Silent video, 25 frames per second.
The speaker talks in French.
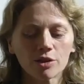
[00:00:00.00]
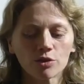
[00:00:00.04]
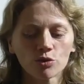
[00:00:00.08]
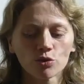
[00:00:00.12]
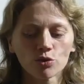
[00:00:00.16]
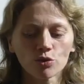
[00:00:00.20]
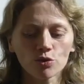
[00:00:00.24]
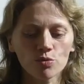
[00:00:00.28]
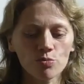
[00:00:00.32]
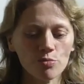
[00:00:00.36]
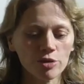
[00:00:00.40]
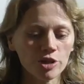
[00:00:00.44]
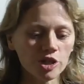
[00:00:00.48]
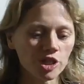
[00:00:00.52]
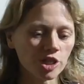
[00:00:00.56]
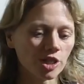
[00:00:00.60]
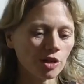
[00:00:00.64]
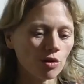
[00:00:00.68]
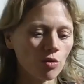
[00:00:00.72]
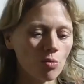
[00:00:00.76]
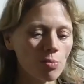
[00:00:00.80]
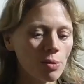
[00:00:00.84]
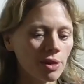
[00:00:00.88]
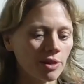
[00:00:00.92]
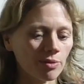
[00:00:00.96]
Donc moi, j'ai
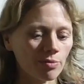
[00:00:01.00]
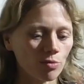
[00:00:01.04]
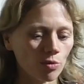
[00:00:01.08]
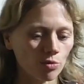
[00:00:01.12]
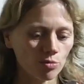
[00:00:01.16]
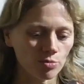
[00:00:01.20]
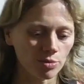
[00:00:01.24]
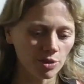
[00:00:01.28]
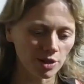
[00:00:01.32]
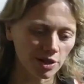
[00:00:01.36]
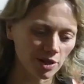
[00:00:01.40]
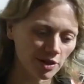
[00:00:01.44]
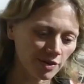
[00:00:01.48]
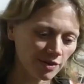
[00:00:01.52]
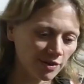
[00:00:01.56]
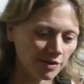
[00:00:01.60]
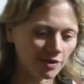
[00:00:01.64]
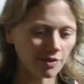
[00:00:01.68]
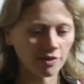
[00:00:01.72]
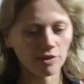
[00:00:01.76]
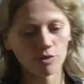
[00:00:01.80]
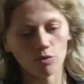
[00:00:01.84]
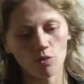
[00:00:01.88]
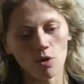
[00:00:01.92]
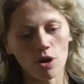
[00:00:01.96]
complètement oublié cette
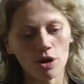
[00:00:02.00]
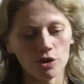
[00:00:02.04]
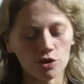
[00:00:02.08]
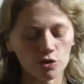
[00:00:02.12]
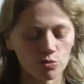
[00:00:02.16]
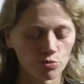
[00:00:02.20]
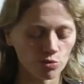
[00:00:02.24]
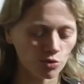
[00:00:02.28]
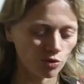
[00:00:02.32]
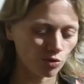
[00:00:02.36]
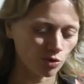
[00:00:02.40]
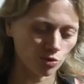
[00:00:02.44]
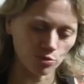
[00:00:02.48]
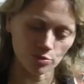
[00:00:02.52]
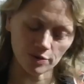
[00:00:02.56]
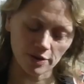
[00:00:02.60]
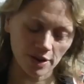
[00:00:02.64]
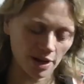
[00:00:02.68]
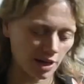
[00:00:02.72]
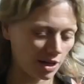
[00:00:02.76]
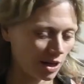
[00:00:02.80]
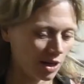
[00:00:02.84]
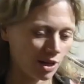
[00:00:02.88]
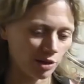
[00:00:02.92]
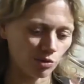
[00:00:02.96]
histoire. Je me suis
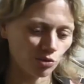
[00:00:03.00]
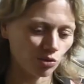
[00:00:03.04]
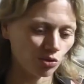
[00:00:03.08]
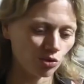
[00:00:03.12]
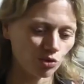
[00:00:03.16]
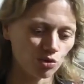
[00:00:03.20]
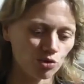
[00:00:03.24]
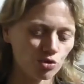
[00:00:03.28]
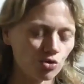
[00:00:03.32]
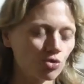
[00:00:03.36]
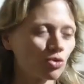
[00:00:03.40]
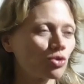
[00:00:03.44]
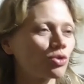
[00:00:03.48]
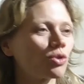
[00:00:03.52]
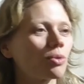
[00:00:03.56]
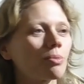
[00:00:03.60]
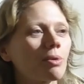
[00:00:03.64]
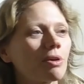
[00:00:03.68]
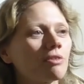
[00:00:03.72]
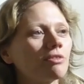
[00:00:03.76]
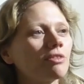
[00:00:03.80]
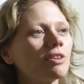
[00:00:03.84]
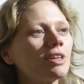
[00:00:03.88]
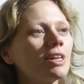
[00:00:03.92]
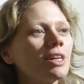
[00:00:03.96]
consacrée à d'autres choses dans
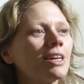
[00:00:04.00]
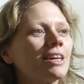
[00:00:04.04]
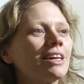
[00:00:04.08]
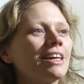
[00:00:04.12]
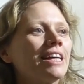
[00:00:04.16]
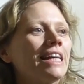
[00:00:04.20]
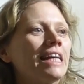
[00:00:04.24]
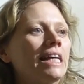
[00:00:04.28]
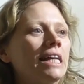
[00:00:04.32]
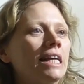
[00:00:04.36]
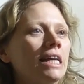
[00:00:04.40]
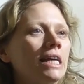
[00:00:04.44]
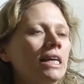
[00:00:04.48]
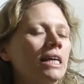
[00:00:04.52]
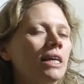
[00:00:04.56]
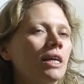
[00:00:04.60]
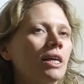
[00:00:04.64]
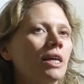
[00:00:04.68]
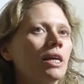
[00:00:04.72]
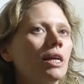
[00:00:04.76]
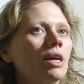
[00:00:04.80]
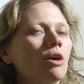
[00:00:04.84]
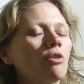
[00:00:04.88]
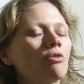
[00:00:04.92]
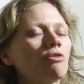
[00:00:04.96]
ma vie.
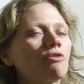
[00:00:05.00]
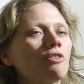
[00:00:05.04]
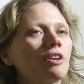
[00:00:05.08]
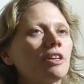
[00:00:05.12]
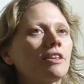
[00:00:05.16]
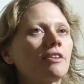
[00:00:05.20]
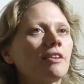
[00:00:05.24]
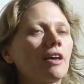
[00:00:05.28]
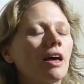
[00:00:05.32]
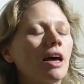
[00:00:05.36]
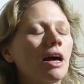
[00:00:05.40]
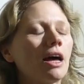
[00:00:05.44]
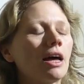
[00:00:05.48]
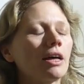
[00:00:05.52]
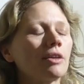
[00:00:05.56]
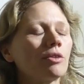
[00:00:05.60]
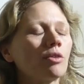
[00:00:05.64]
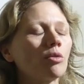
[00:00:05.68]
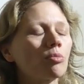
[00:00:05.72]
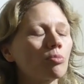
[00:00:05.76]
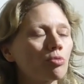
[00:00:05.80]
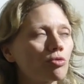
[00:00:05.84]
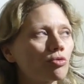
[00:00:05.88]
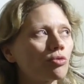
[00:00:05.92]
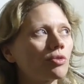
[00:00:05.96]
Et en fait, un
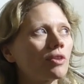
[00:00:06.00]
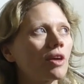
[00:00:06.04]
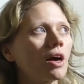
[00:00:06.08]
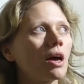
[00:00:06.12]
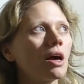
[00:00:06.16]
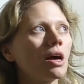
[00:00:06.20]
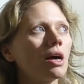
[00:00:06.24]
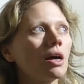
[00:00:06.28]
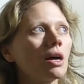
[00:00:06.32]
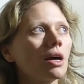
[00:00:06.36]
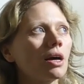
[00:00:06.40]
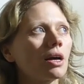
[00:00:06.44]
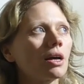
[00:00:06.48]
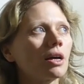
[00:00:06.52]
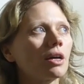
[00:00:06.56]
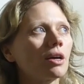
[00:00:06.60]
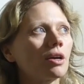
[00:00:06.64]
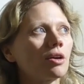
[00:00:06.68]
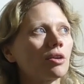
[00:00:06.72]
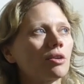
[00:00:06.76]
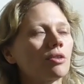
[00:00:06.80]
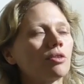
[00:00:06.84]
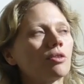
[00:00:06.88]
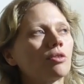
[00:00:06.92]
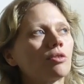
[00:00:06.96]
an plus tard,
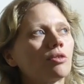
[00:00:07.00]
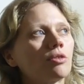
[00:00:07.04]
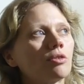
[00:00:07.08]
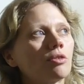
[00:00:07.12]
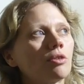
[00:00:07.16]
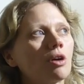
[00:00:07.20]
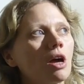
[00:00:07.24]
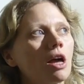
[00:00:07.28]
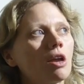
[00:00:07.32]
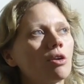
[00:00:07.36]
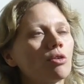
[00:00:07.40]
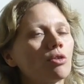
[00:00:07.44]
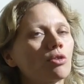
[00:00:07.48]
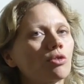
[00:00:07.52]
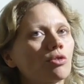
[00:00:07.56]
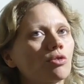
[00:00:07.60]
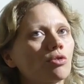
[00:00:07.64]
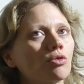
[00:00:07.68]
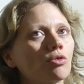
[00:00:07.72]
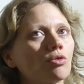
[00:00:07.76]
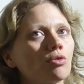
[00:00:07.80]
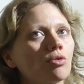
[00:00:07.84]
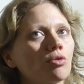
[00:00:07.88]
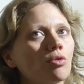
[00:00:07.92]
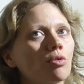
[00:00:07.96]
euh, alors
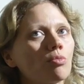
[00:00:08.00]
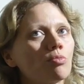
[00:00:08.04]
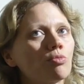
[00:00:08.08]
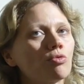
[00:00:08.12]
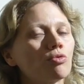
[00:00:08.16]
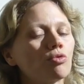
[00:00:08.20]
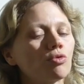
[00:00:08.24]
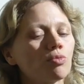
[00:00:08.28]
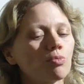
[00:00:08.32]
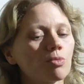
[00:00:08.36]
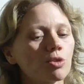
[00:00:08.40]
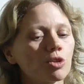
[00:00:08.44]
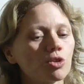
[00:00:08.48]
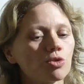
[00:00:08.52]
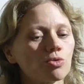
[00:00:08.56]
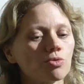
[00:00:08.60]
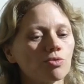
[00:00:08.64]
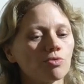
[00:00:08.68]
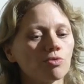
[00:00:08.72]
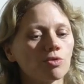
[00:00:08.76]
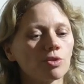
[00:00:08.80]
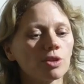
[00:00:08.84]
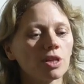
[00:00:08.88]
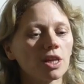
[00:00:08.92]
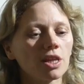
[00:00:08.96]
que en plus moi je
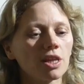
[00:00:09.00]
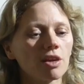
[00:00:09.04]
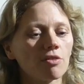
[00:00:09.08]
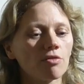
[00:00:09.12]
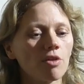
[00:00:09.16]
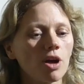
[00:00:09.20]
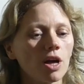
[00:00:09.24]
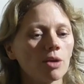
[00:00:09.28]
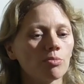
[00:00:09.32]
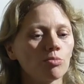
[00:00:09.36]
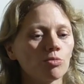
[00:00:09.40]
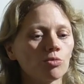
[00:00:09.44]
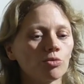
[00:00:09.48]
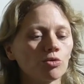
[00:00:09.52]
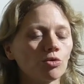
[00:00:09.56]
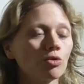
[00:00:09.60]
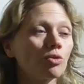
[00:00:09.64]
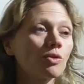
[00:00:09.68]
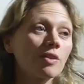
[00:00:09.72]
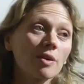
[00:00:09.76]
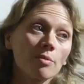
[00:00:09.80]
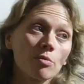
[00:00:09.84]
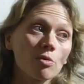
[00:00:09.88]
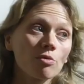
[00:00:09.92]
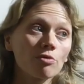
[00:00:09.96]
venais d'avoir mon
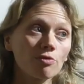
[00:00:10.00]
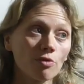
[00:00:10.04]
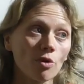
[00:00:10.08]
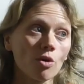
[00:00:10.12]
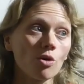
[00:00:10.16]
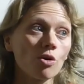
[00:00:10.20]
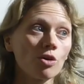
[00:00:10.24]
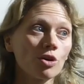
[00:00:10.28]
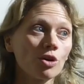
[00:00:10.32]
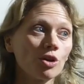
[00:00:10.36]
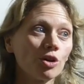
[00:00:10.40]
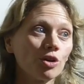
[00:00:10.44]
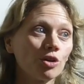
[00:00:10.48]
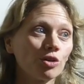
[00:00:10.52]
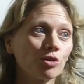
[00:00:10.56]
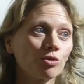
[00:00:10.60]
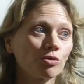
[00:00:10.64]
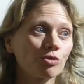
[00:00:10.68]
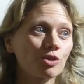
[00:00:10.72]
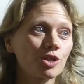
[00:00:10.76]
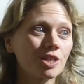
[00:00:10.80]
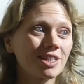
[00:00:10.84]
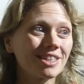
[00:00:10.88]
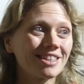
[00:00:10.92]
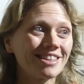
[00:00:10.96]
deuxième enfant,
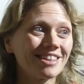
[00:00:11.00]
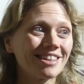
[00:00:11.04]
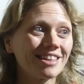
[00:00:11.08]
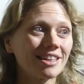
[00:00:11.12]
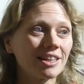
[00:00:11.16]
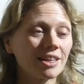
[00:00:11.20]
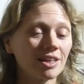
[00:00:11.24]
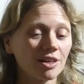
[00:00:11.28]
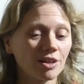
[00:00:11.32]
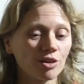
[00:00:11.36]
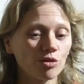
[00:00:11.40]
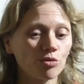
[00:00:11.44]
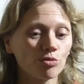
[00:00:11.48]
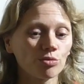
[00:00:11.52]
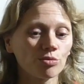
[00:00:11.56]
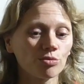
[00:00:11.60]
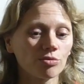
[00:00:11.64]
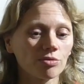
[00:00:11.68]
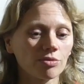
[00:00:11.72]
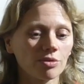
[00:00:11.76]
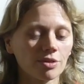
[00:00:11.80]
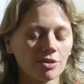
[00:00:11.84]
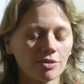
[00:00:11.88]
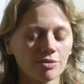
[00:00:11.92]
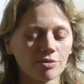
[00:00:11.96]
donc j'étais
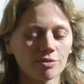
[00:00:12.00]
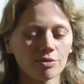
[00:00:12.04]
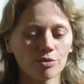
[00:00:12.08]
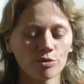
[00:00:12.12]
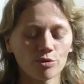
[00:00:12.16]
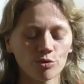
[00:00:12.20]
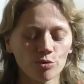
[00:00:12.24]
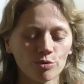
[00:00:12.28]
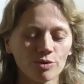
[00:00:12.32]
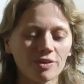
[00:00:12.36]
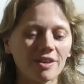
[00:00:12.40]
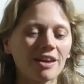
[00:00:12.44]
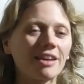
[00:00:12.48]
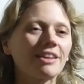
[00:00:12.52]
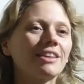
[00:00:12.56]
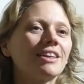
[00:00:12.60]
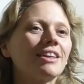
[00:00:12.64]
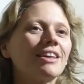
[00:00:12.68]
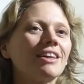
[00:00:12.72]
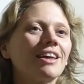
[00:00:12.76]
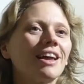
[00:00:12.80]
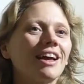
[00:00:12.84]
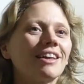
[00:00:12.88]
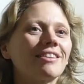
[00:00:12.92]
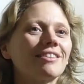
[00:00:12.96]
euh,
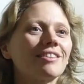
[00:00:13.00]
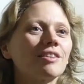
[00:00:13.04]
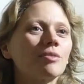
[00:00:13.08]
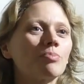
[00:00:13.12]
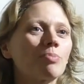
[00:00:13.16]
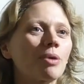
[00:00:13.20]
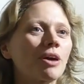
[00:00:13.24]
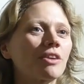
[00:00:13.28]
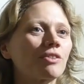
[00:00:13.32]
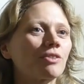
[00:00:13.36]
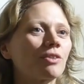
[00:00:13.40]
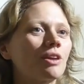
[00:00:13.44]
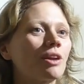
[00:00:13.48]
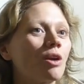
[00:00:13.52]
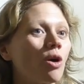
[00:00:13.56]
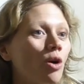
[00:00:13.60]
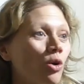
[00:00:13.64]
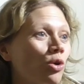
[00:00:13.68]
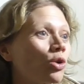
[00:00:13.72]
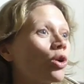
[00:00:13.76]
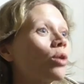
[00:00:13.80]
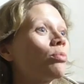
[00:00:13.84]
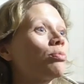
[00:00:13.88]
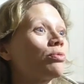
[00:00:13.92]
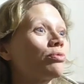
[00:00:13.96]
concernée à titre personnel
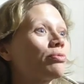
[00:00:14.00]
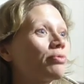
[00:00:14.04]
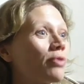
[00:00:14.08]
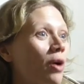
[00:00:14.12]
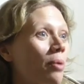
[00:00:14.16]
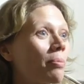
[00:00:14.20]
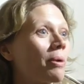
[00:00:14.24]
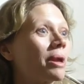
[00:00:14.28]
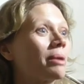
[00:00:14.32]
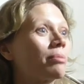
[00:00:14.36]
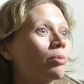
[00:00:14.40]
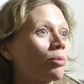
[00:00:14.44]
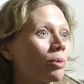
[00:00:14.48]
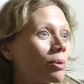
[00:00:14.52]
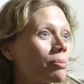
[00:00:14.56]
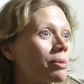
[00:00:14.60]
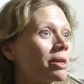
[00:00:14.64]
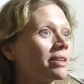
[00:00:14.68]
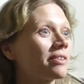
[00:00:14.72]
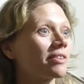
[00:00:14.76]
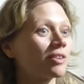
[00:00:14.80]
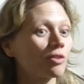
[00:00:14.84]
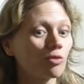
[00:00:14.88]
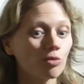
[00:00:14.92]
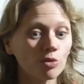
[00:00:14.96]
encore plus fort par les
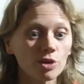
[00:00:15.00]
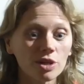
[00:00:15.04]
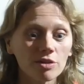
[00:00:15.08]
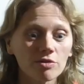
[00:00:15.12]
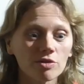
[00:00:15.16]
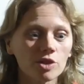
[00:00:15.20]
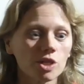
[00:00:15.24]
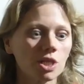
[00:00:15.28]
problématiques du livre.